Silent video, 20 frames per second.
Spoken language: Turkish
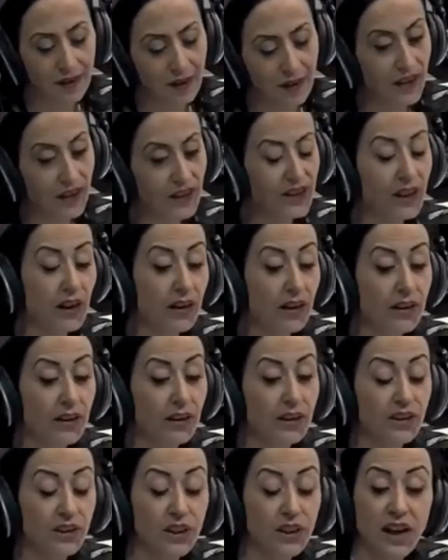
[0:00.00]
Ancak
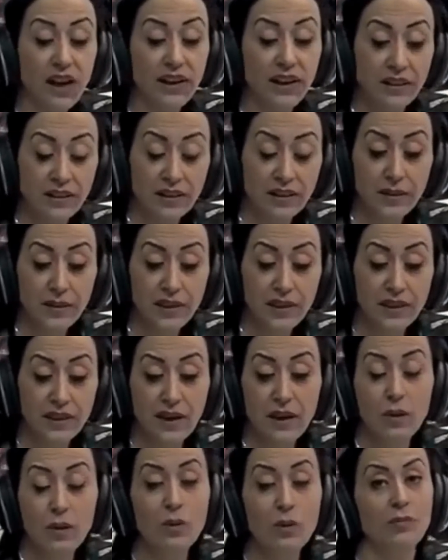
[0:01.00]
cahil adam
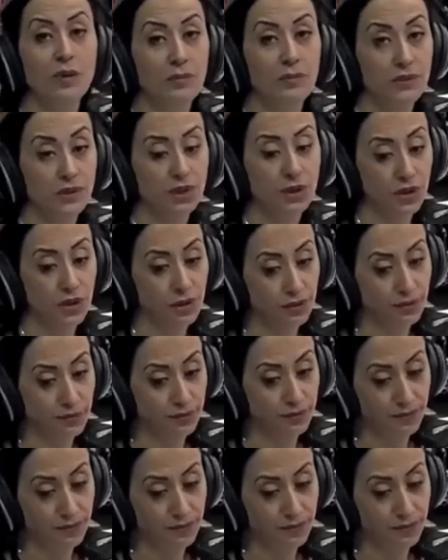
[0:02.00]
ikna olmamış.